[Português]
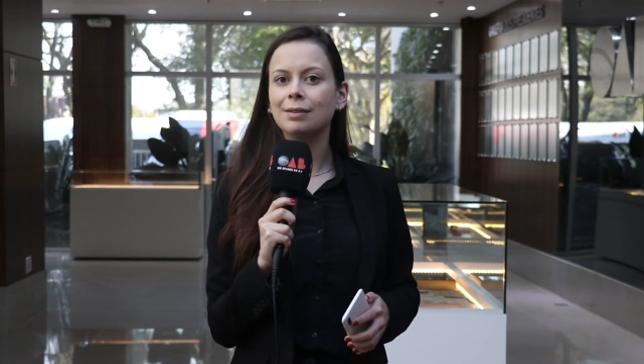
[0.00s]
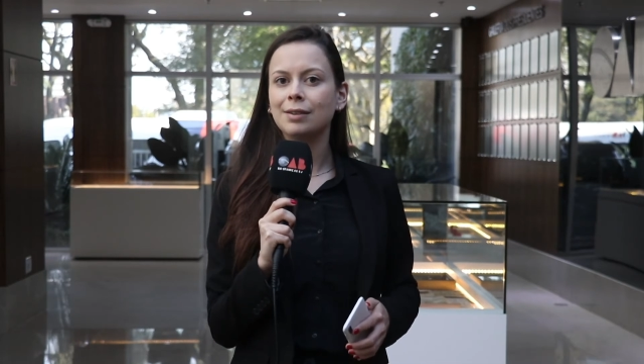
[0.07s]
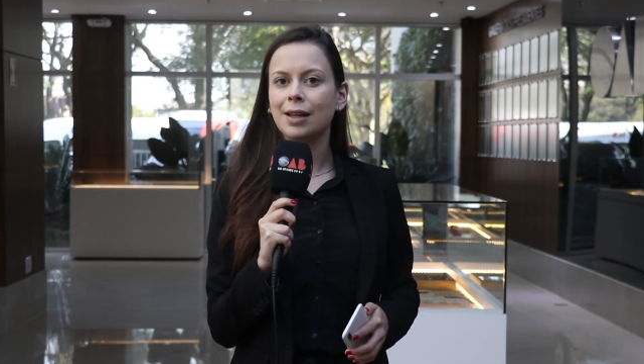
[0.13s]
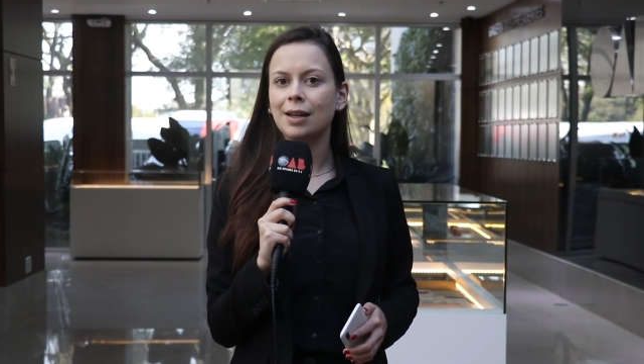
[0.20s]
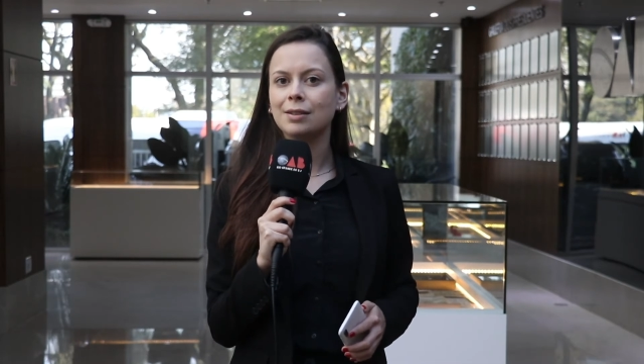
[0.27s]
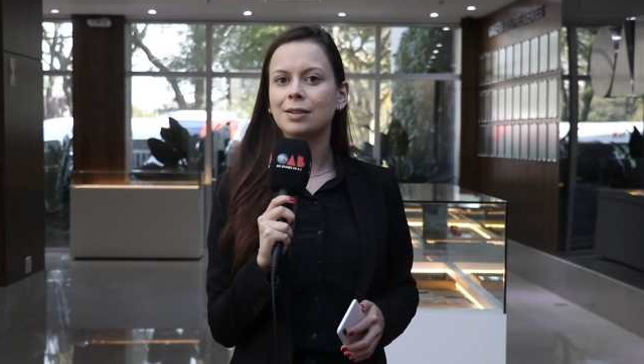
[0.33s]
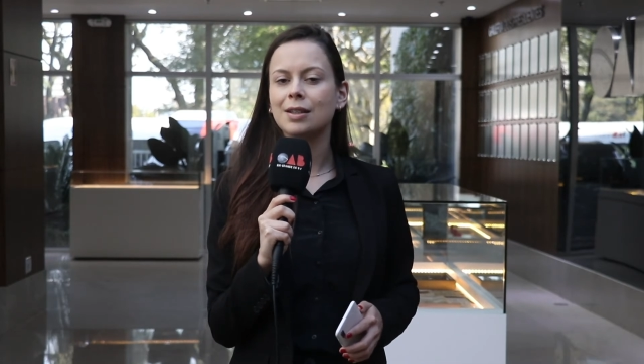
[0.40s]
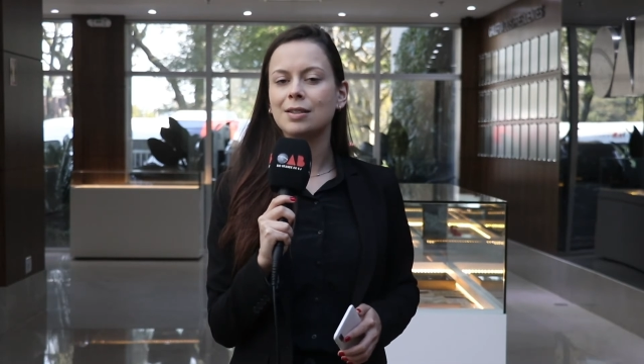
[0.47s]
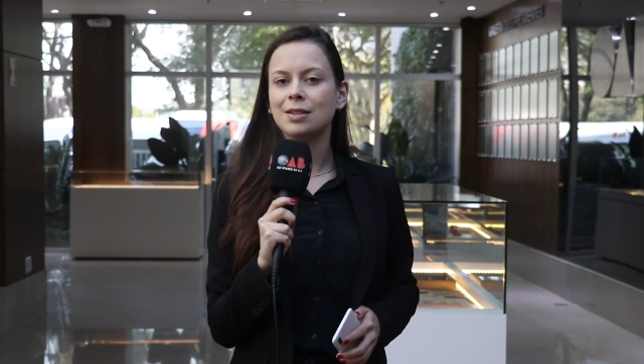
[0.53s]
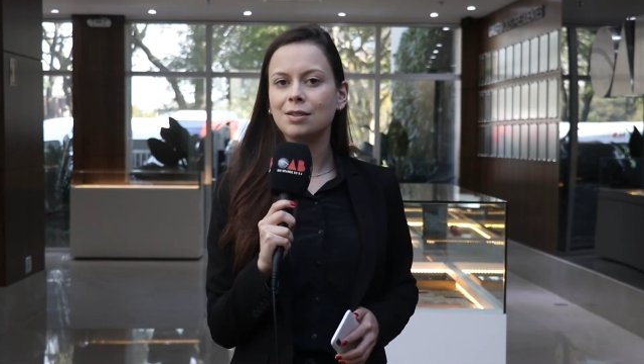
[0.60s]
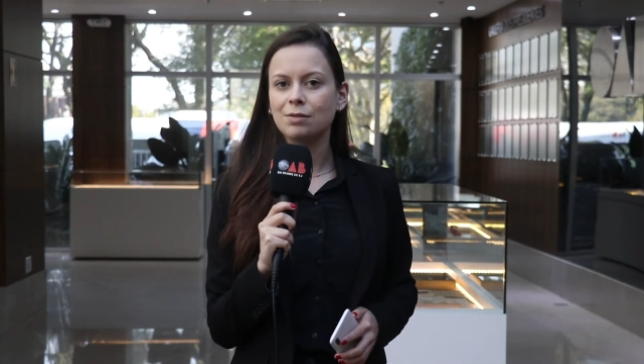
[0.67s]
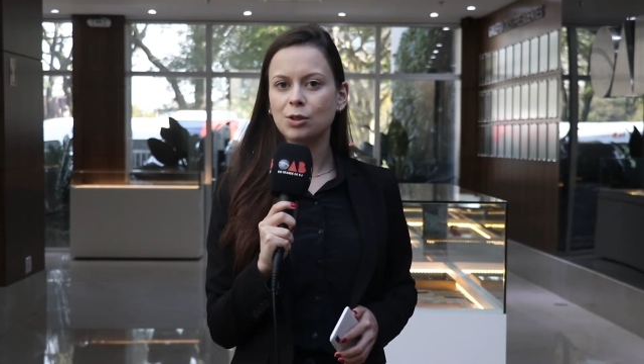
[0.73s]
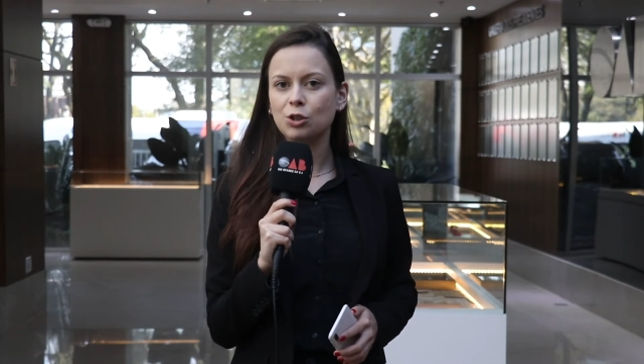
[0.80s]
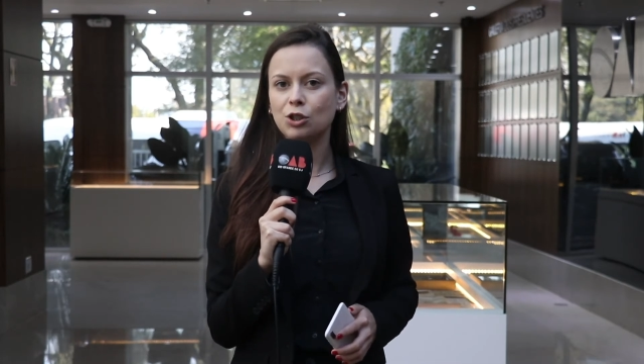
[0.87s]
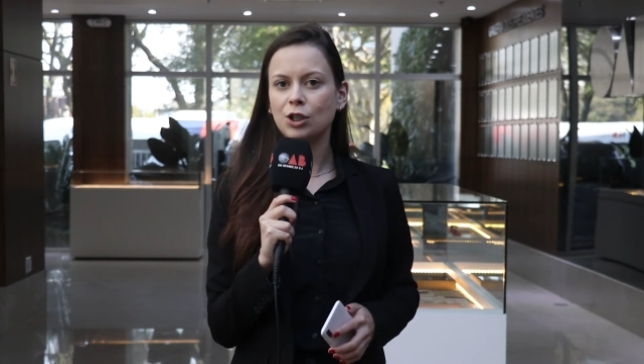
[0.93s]
atenta às
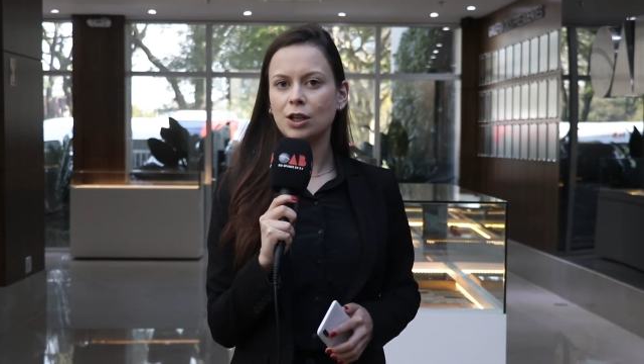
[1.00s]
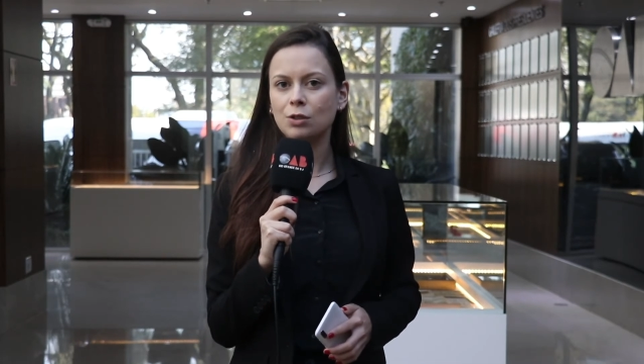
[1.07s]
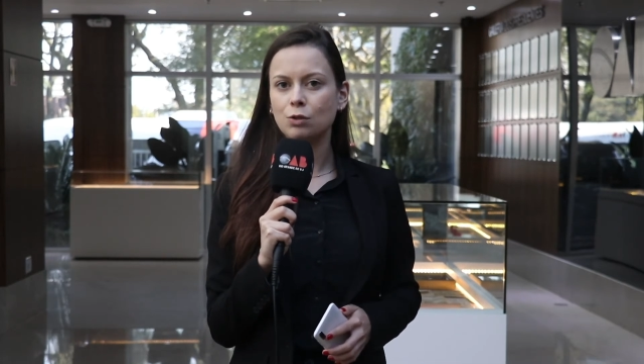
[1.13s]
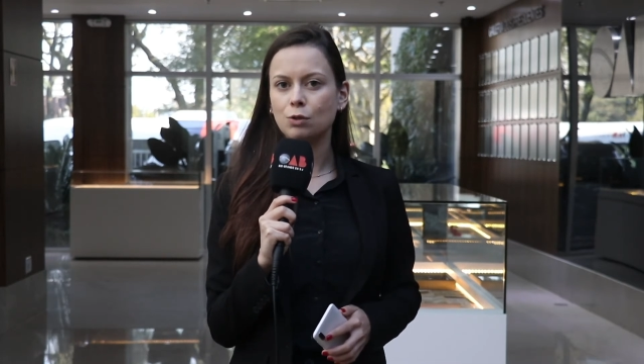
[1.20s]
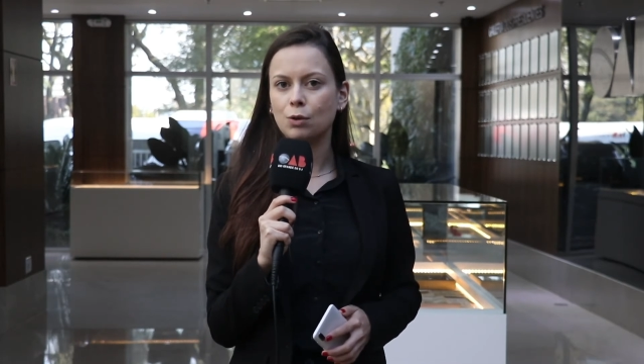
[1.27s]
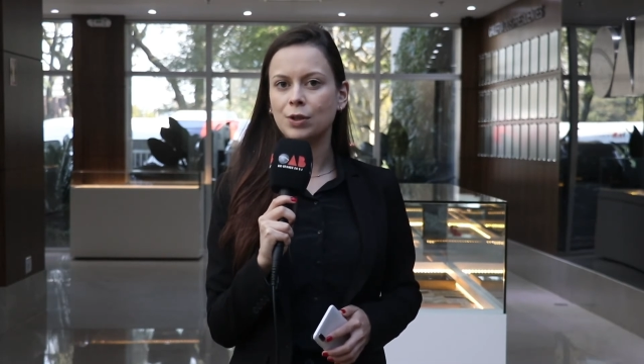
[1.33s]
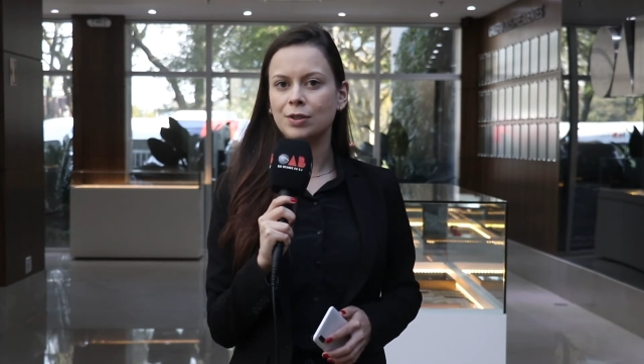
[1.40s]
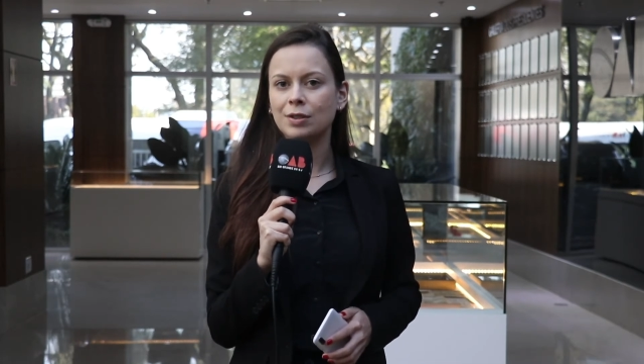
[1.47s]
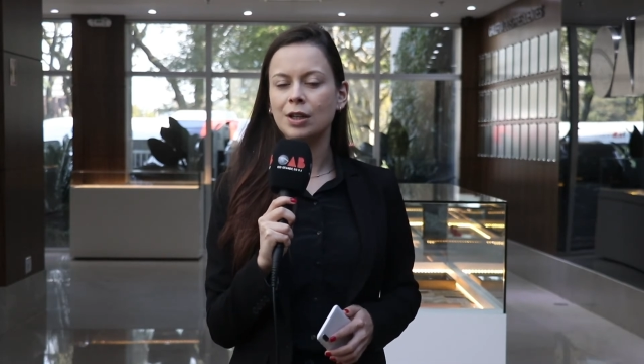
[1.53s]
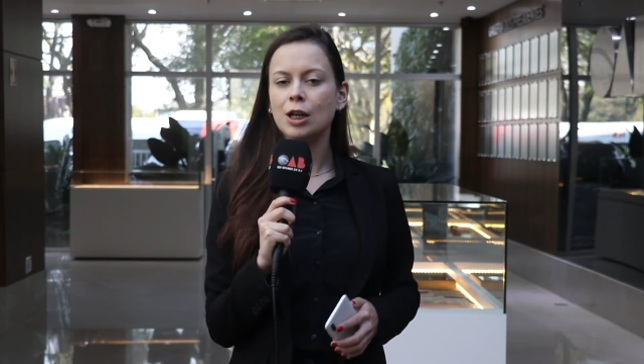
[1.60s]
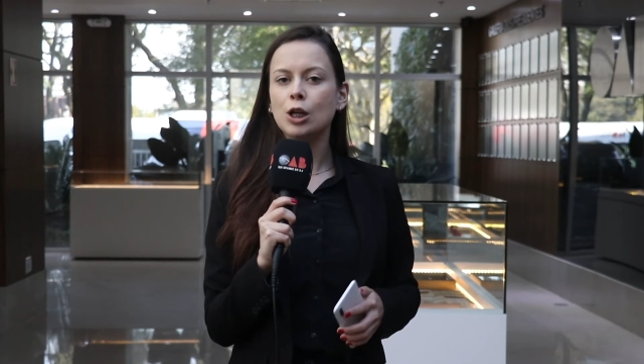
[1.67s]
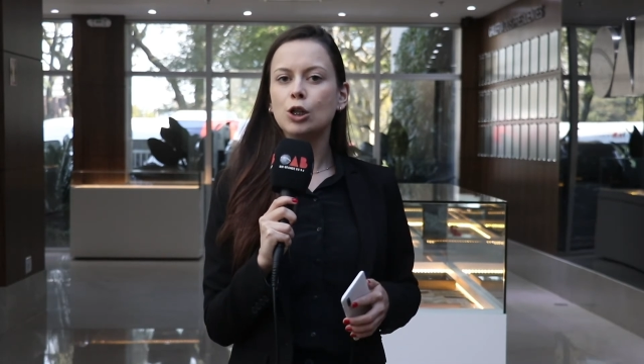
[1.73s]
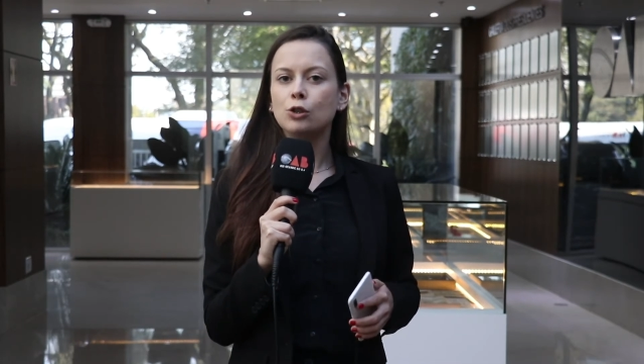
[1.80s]
investigações